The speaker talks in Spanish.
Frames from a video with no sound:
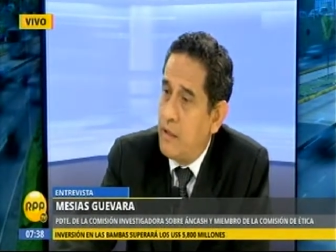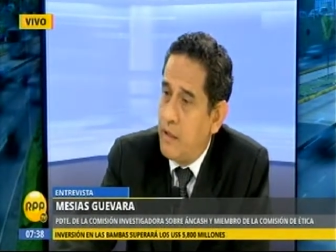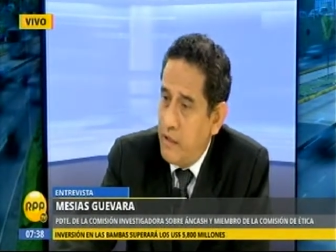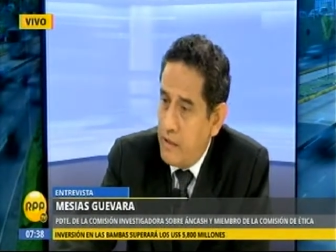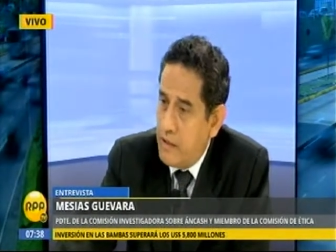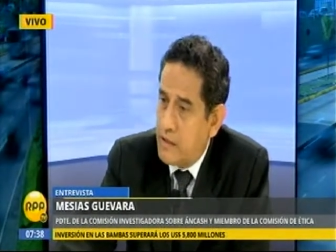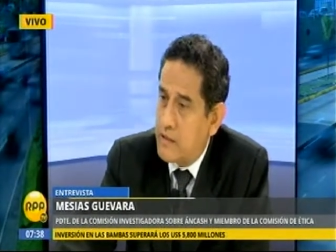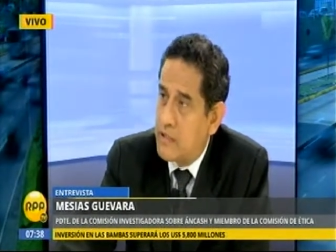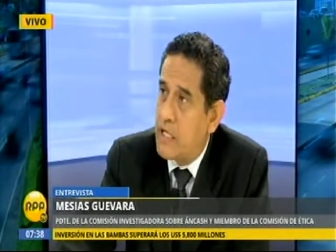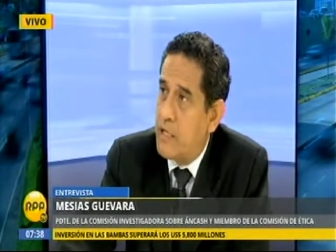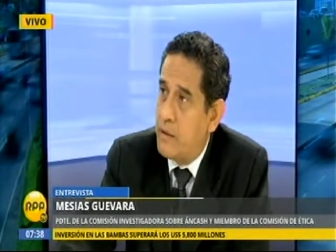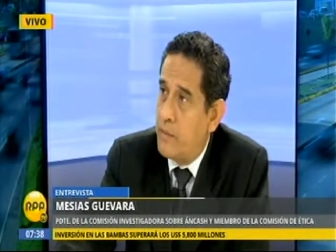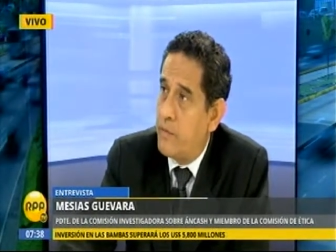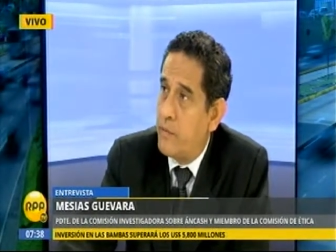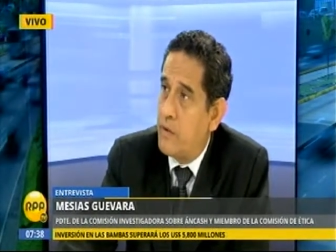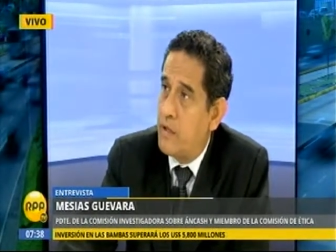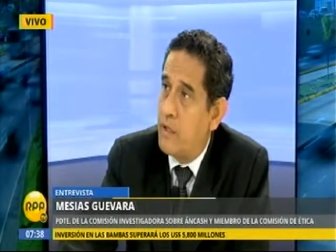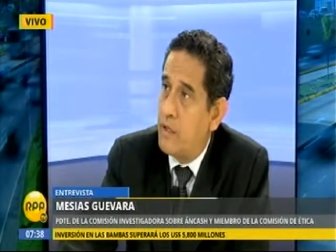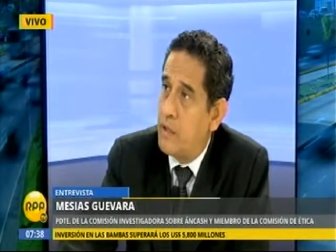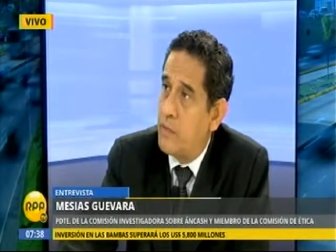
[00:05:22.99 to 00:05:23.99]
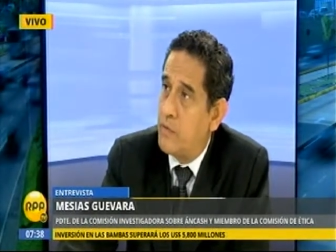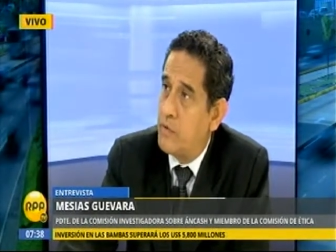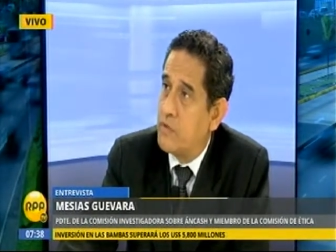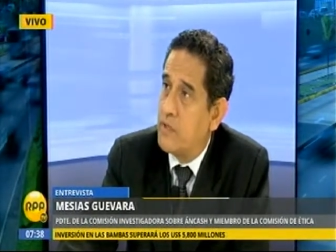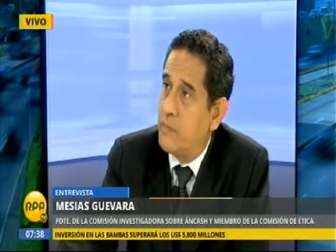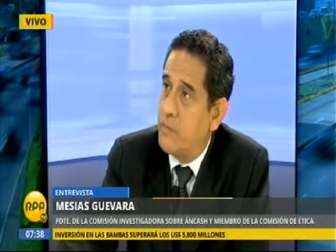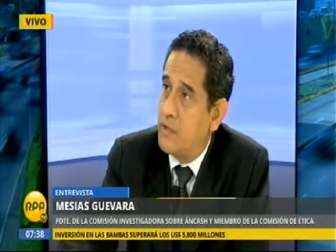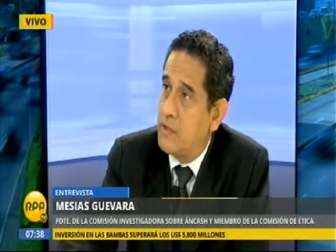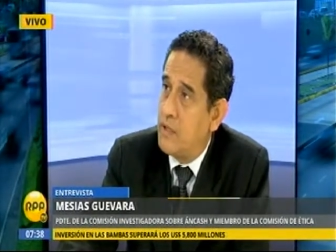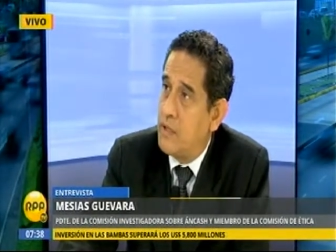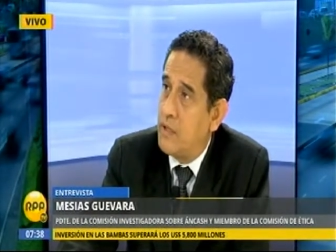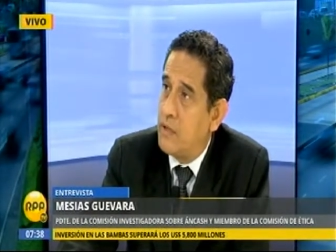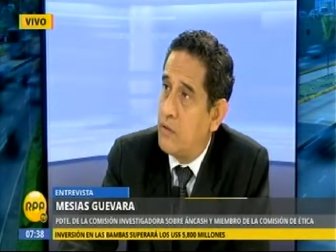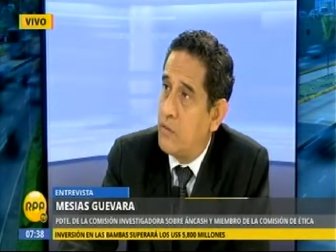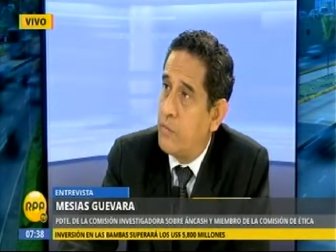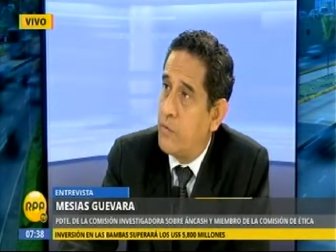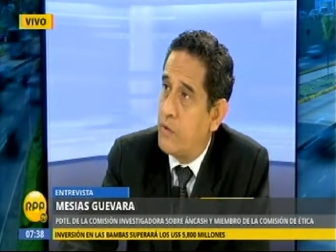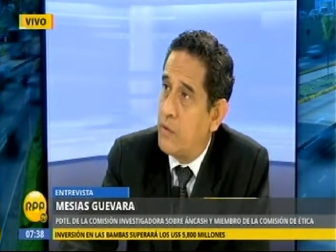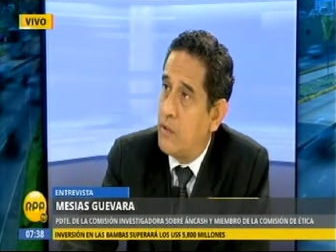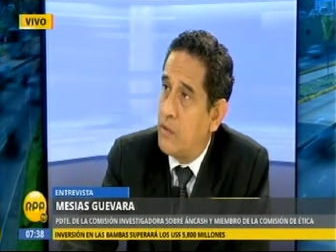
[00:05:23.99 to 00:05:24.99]
Ella sabe por qué la estamos
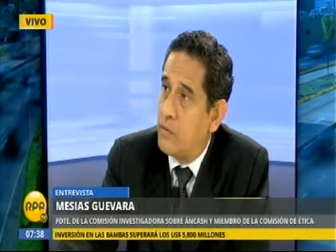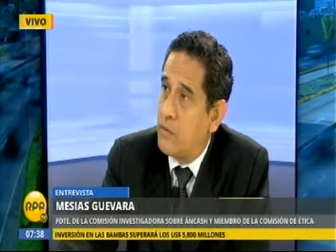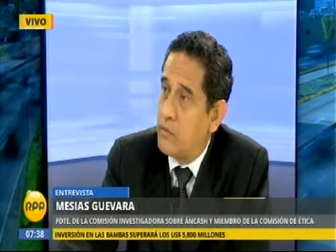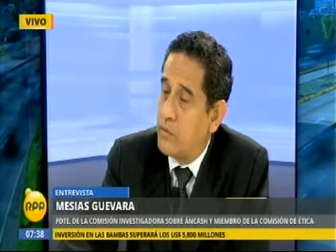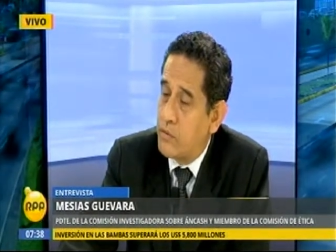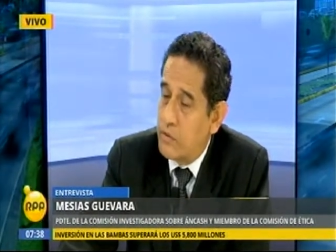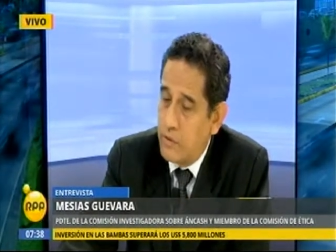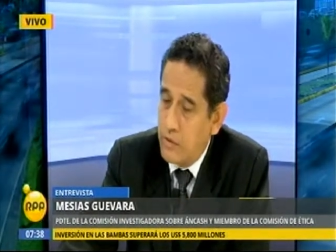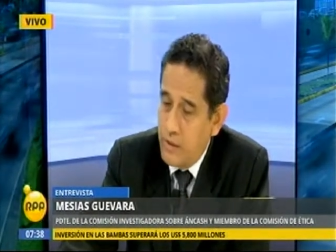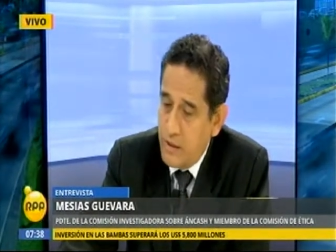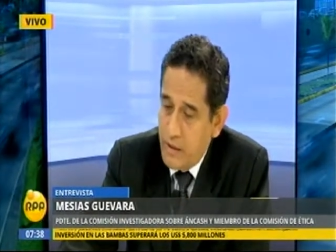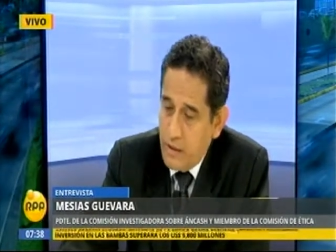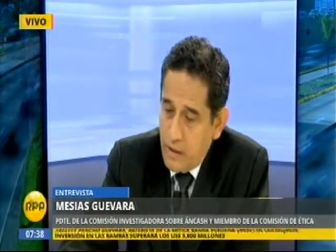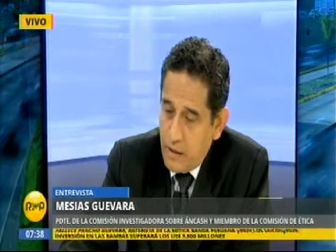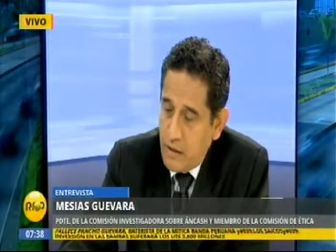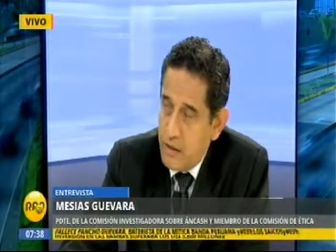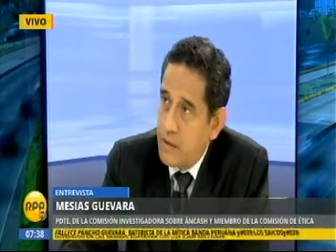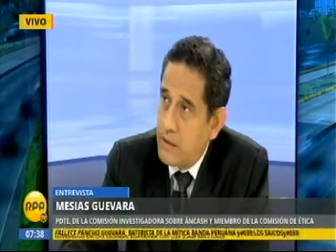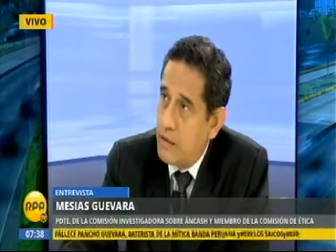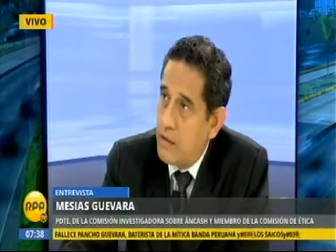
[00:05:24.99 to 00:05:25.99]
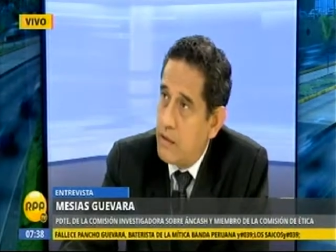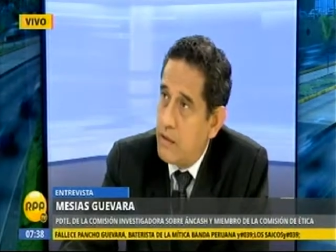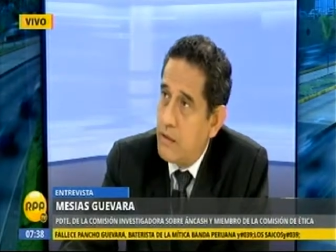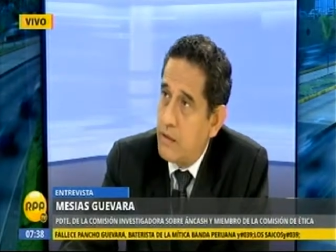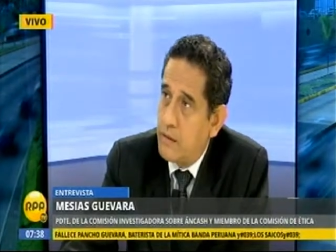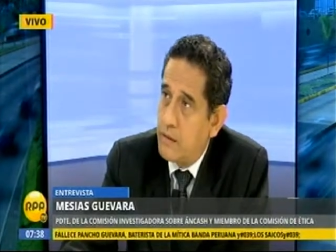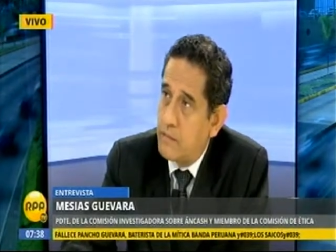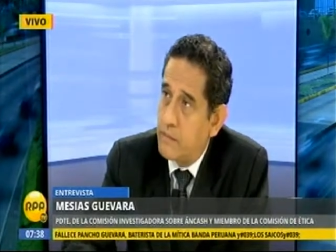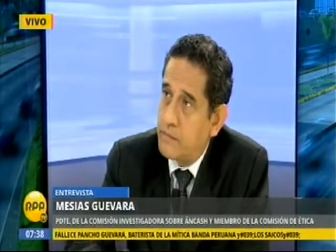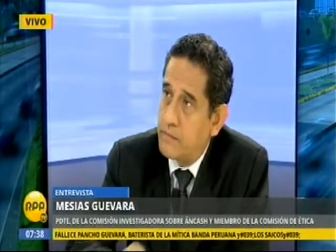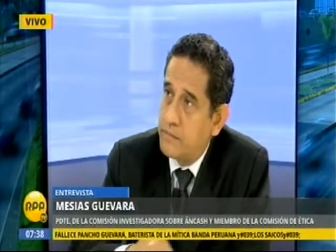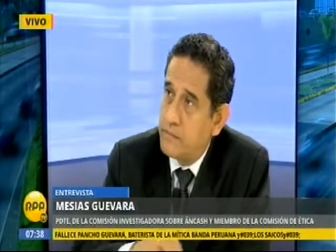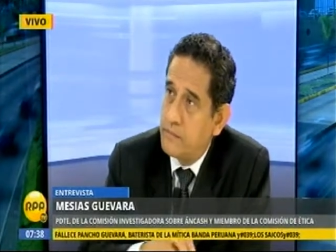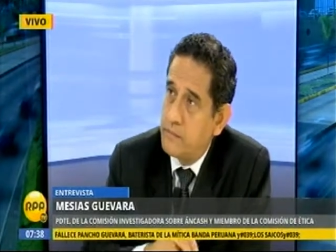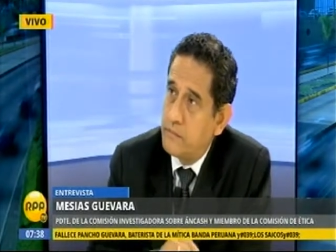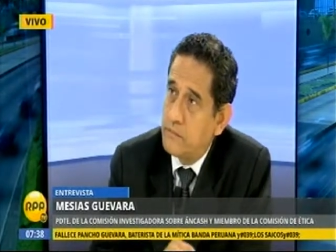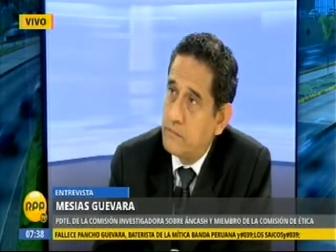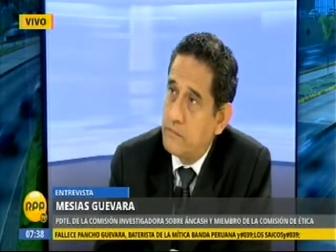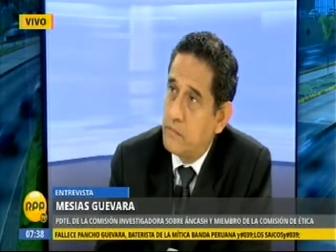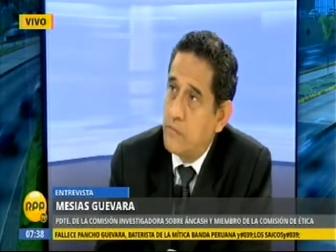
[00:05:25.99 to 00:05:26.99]
investigando porque incluso... Pero ella podría decirme, me
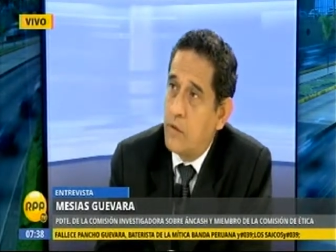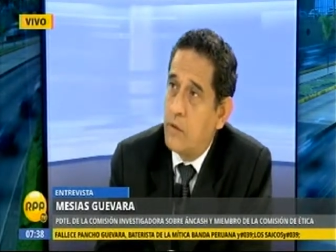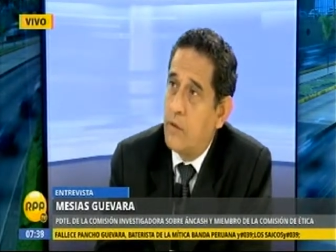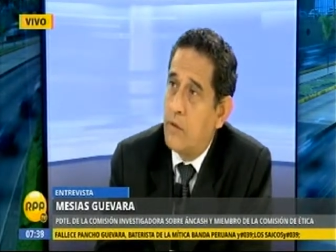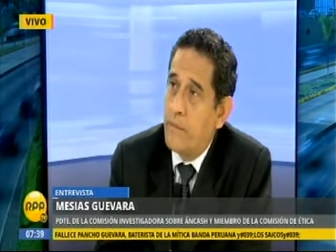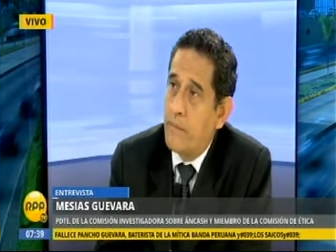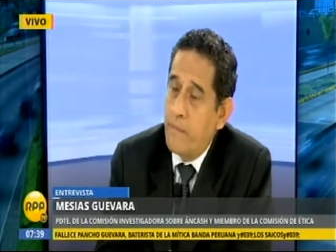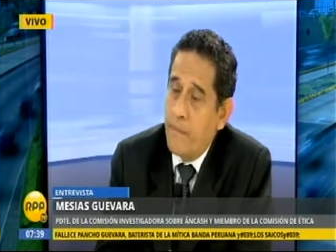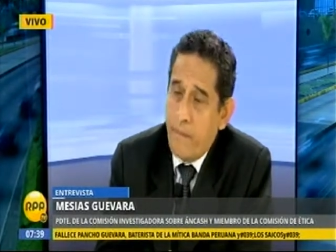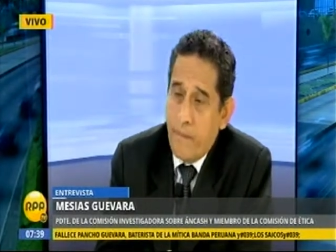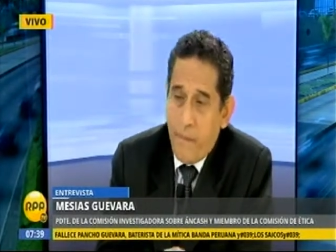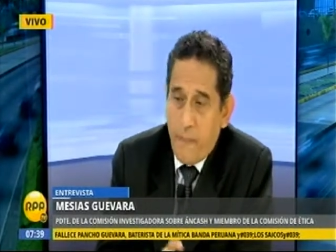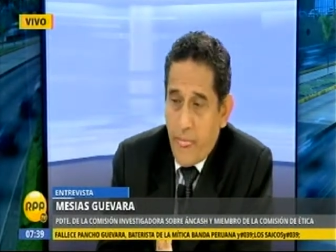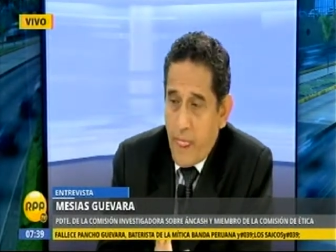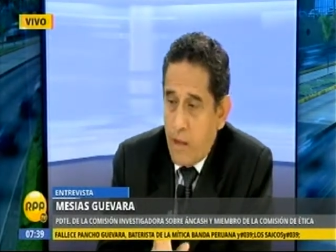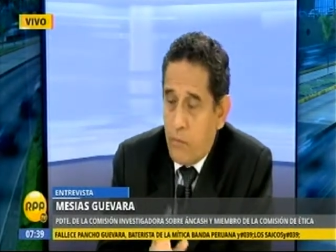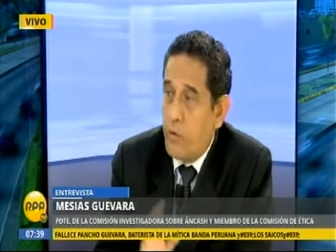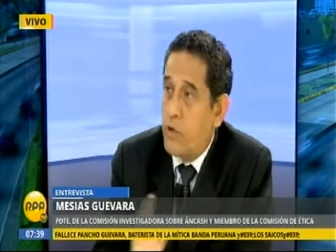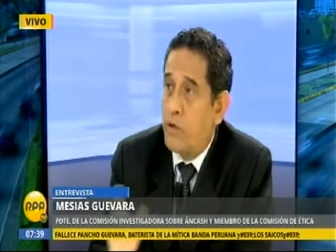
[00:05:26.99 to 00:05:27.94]
están investigando ahora...